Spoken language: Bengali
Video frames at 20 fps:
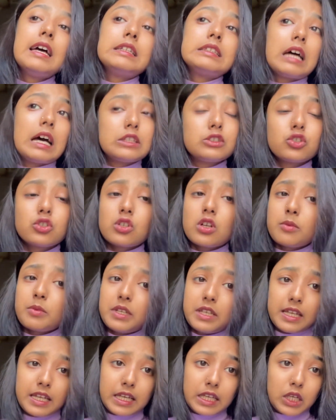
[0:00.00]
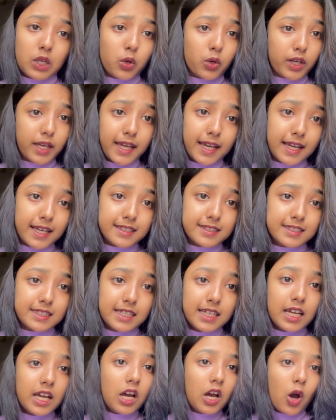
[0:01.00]
তার জন্য আমি রেডি হয়ে গেছি
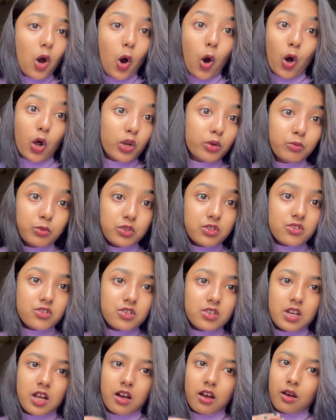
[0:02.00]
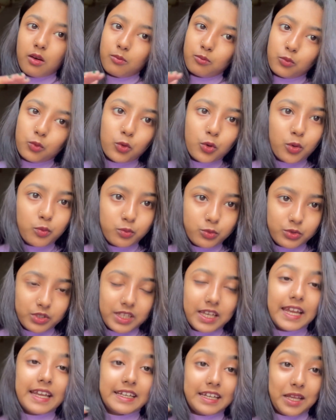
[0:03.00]
অলমোস্ট না পুরোপুরি
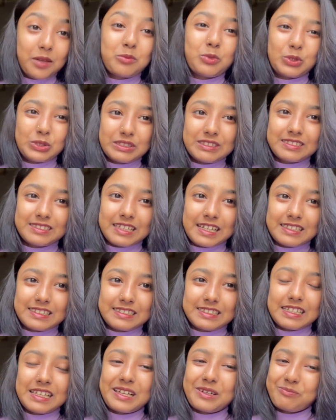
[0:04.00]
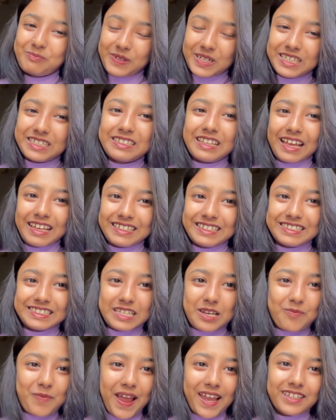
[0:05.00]
এটাই বলতে চাচ্ছিলাম বাট তাই
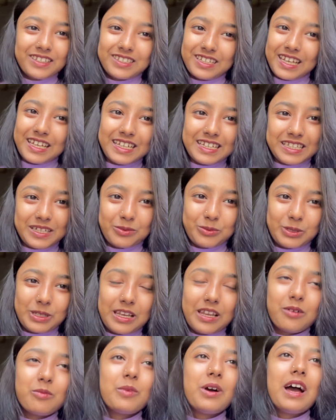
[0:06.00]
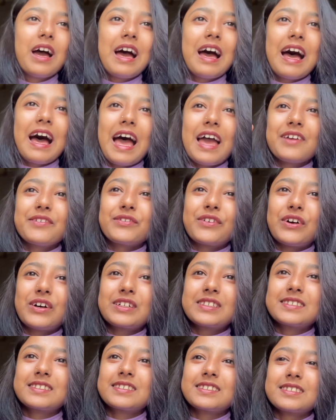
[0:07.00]
নিজের মাইন্ডকেই এটা বললাম হাই
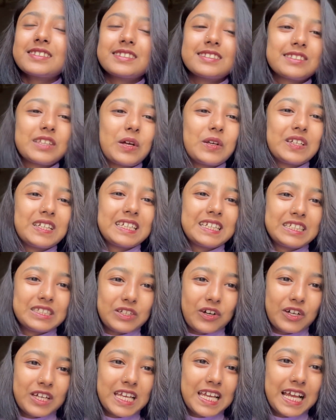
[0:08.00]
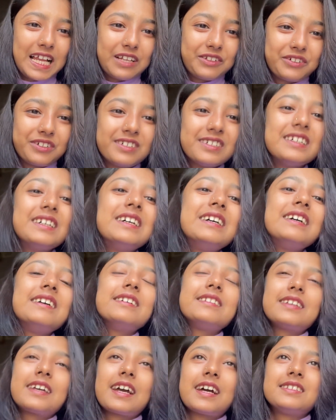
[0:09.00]
ফক্স সরি ডগি গেল
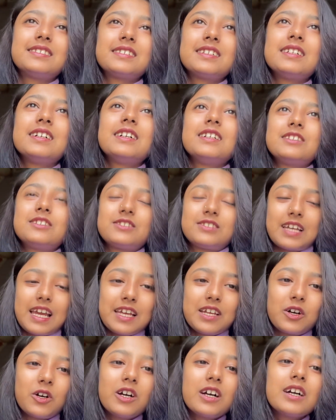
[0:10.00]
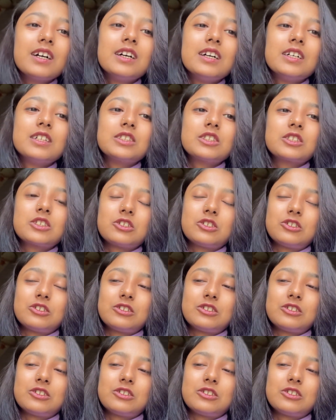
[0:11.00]
ঠিক আছে তো যাই হোক তো